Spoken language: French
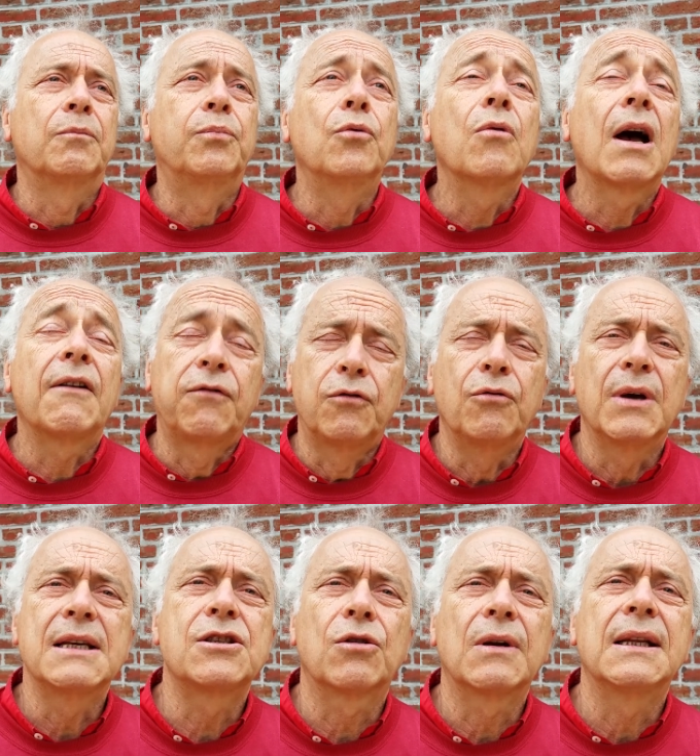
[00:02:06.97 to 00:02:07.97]
pour
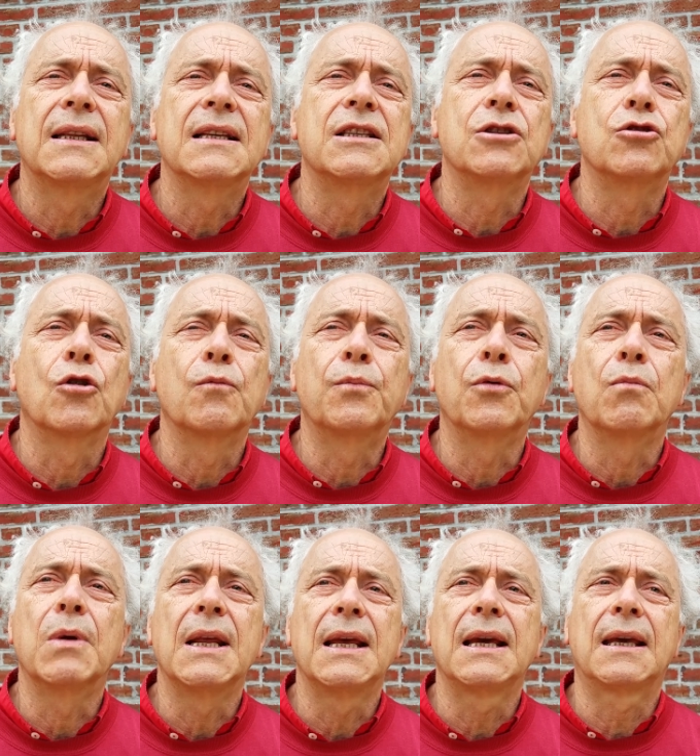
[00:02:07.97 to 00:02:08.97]
influer sur les décisions
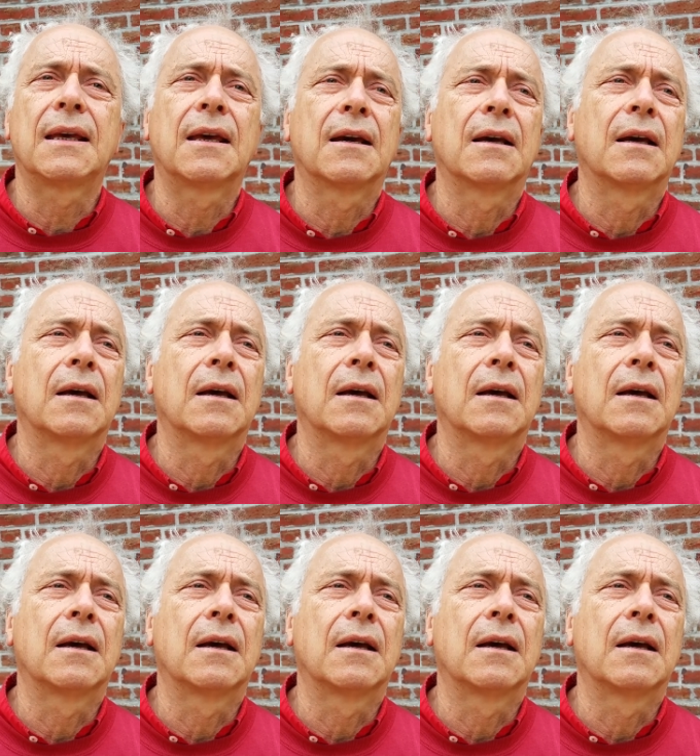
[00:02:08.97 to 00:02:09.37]
publiques